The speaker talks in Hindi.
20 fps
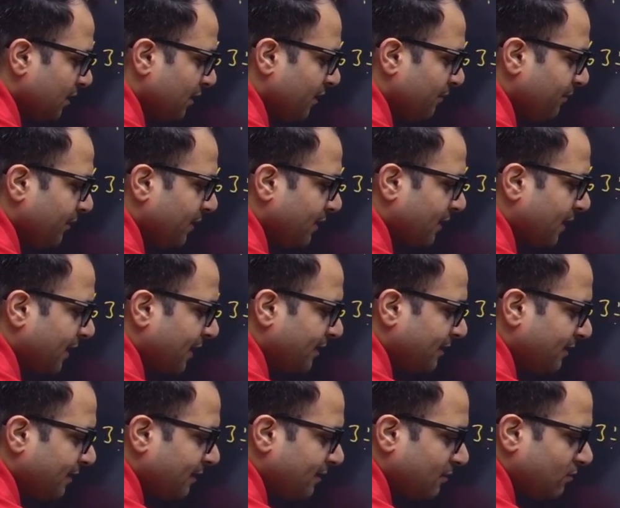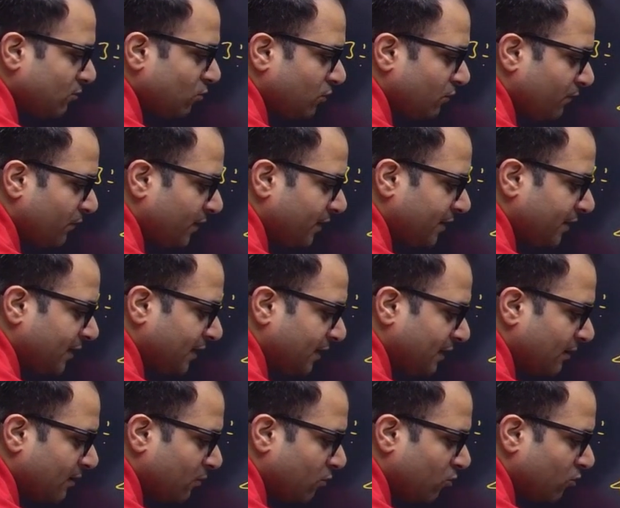लिमिट एन टेंस टू इन्फिनिटी
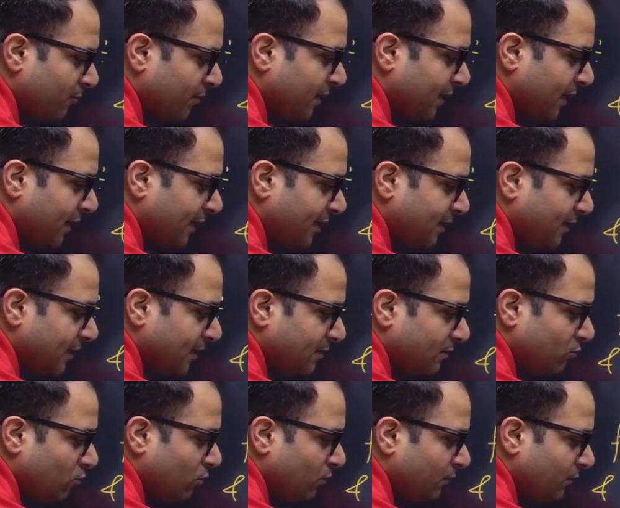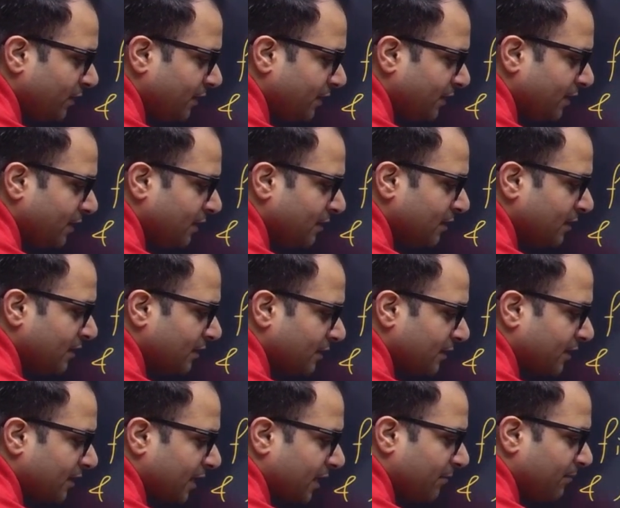और बेटे एन टेंस टू इन्फिनिटी
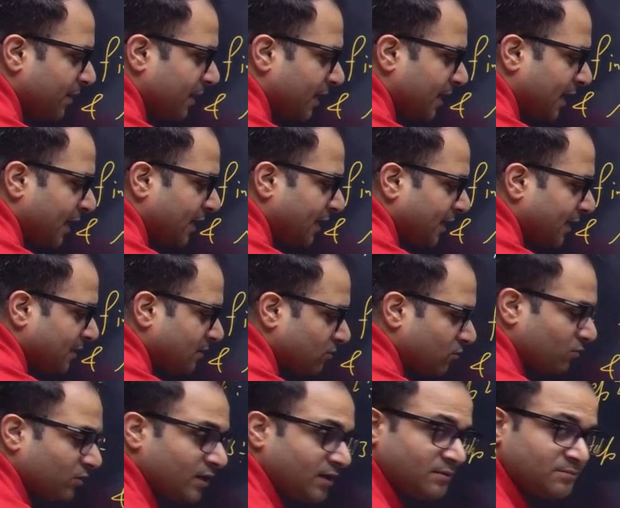के बाई एन एक्स हो गया